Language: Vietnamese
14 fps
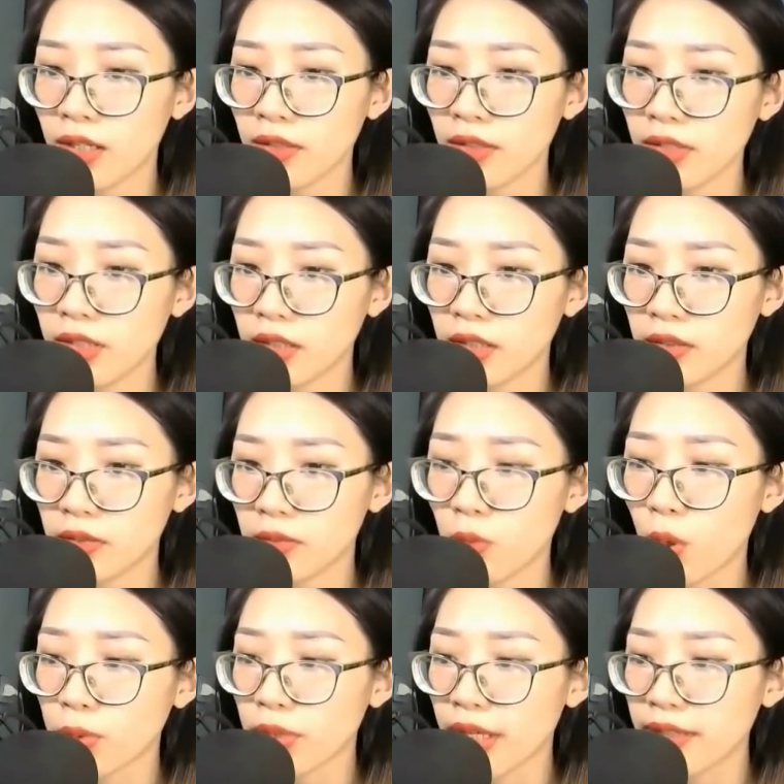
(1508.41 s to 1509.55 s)
Nhưng
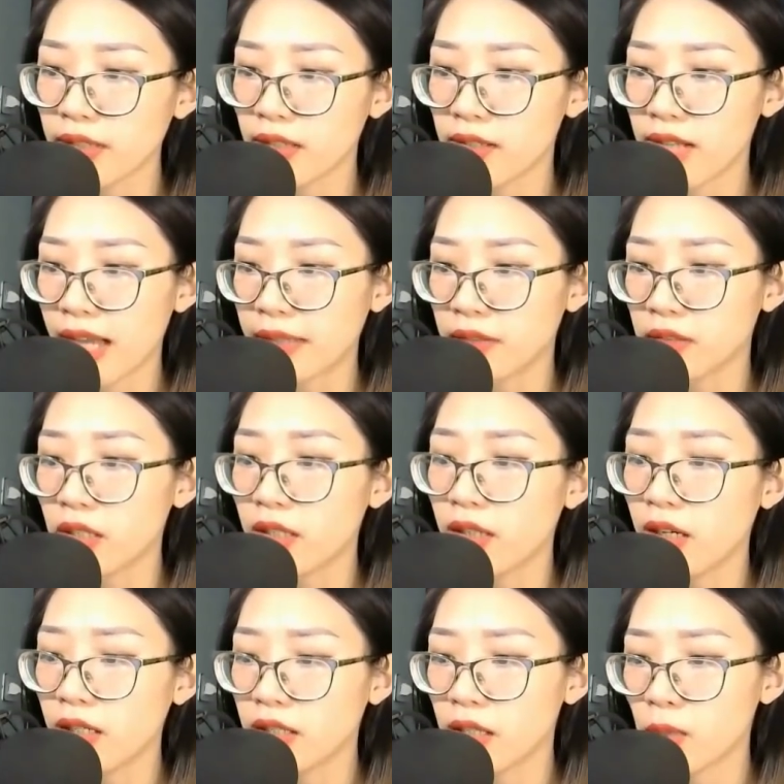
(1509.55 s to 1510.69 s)
một tiếng hư lạnh từ
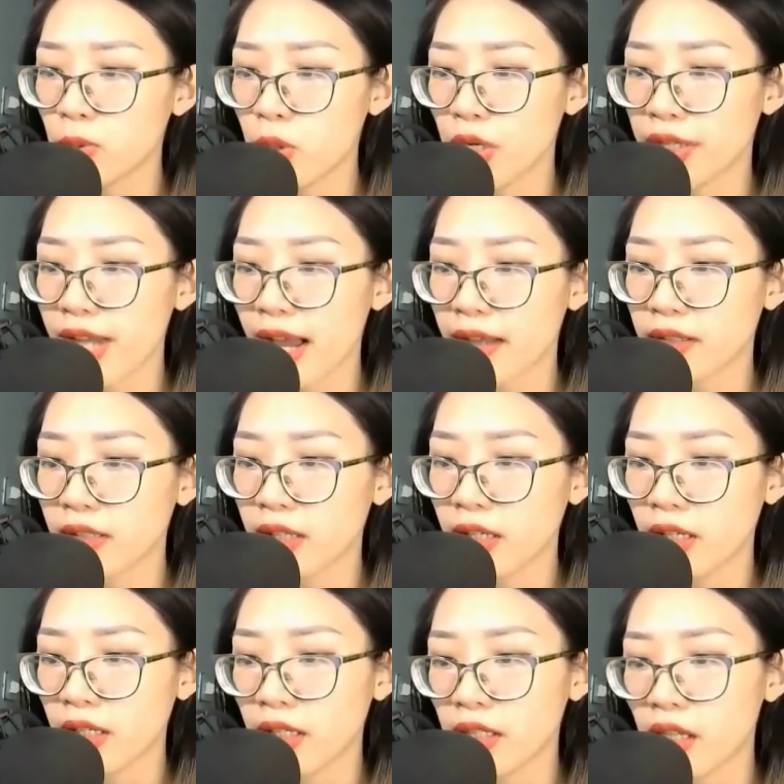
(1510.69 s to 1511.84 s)
hư không truyền ra,
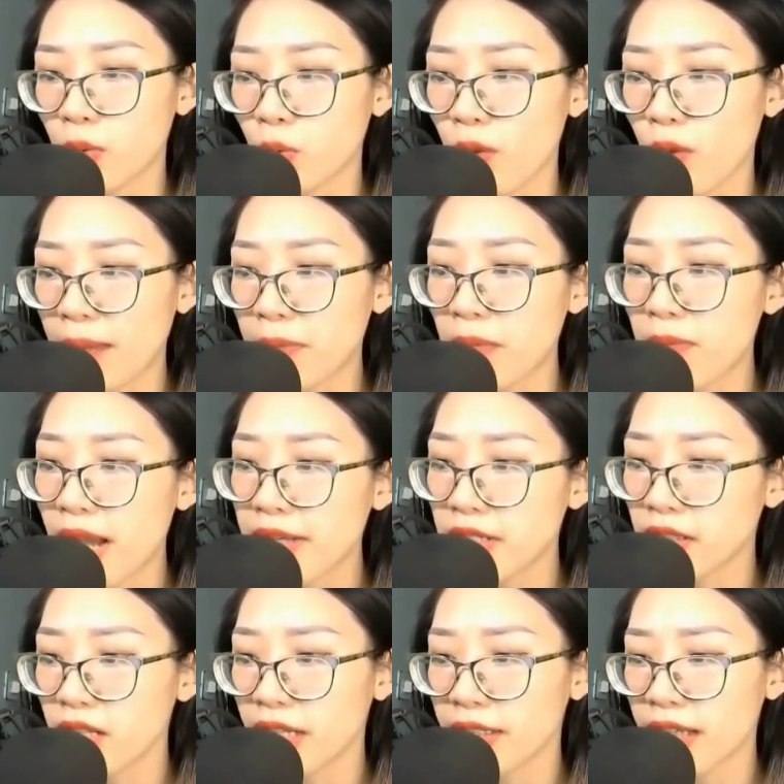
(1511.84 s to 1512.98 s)
hồng quang mới bay
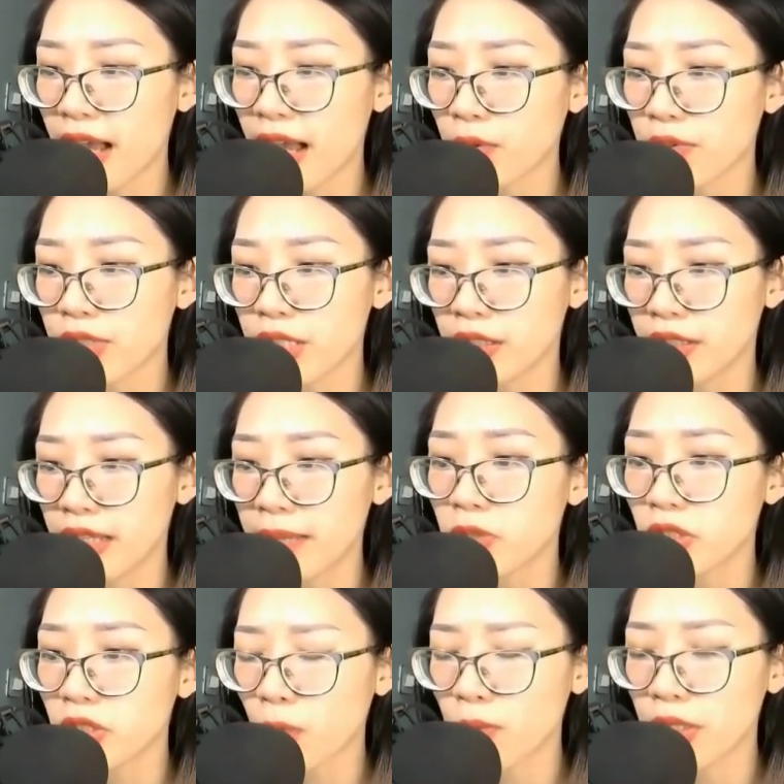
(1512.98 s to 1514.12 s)
được lên cao chừng năm
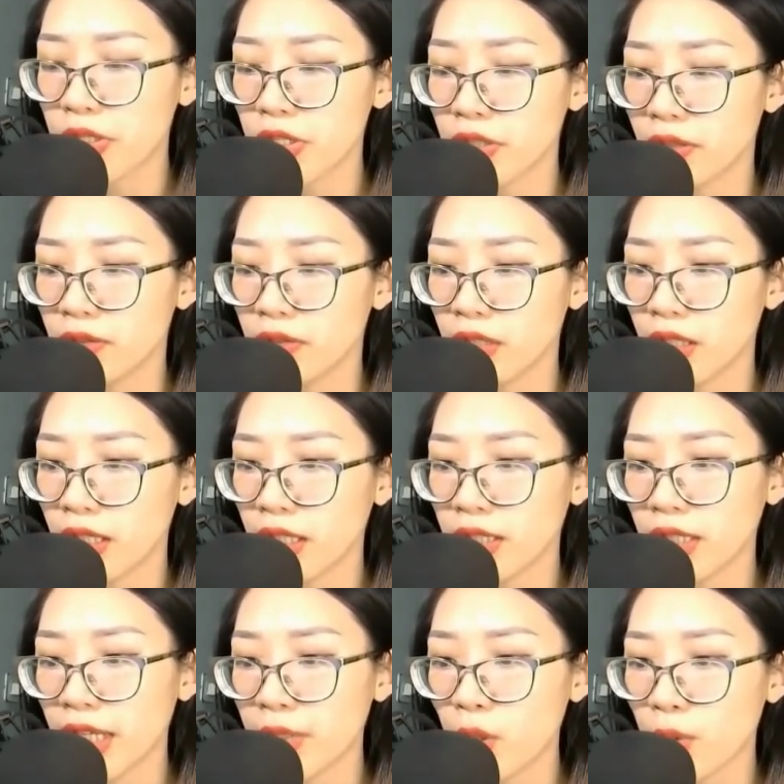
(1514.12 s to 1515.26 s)
60 trường
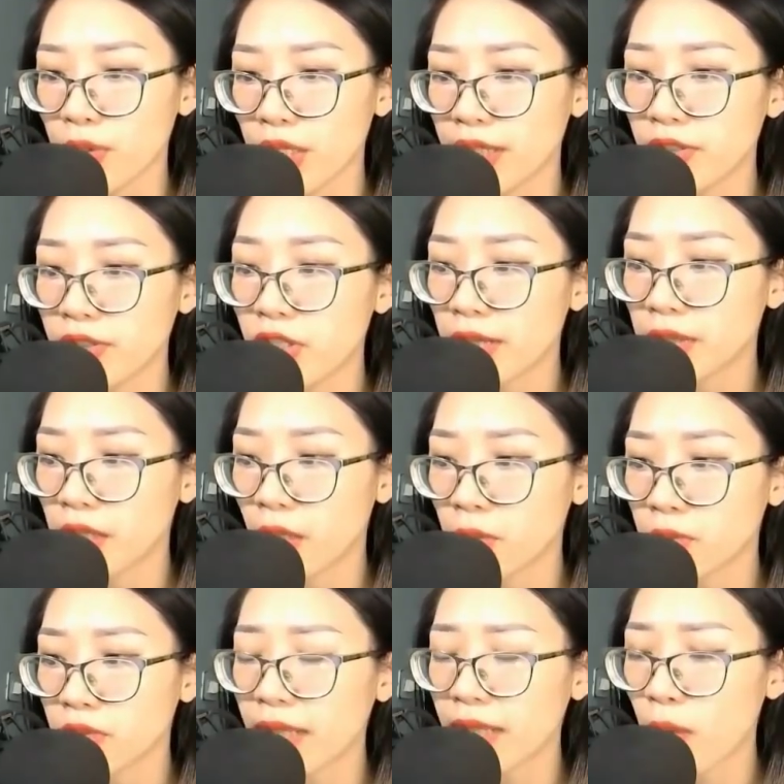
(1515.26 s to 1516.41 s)
thì đột nhiên trên
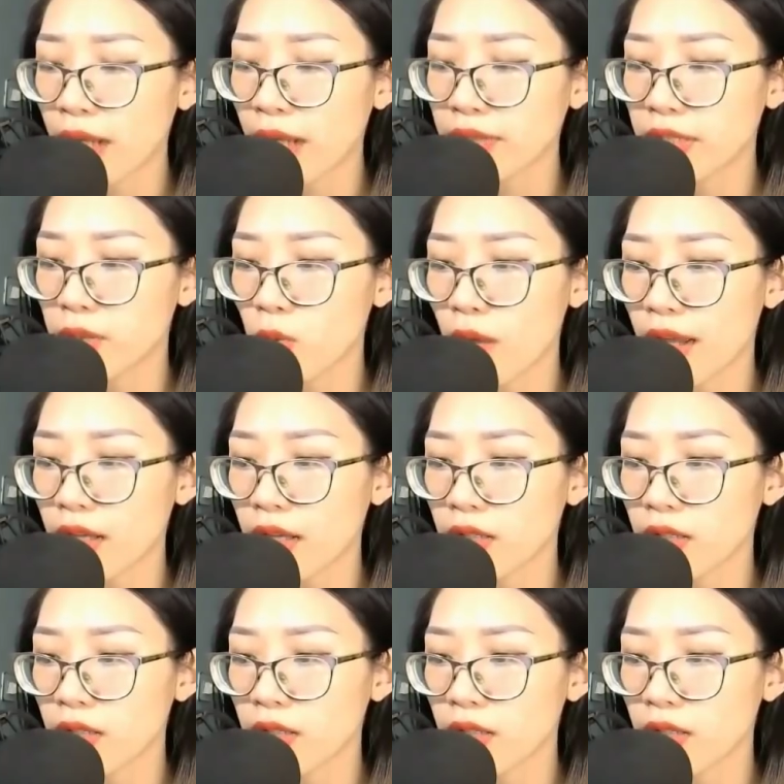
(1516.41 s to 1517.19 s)
không thanh quang chợt lóe,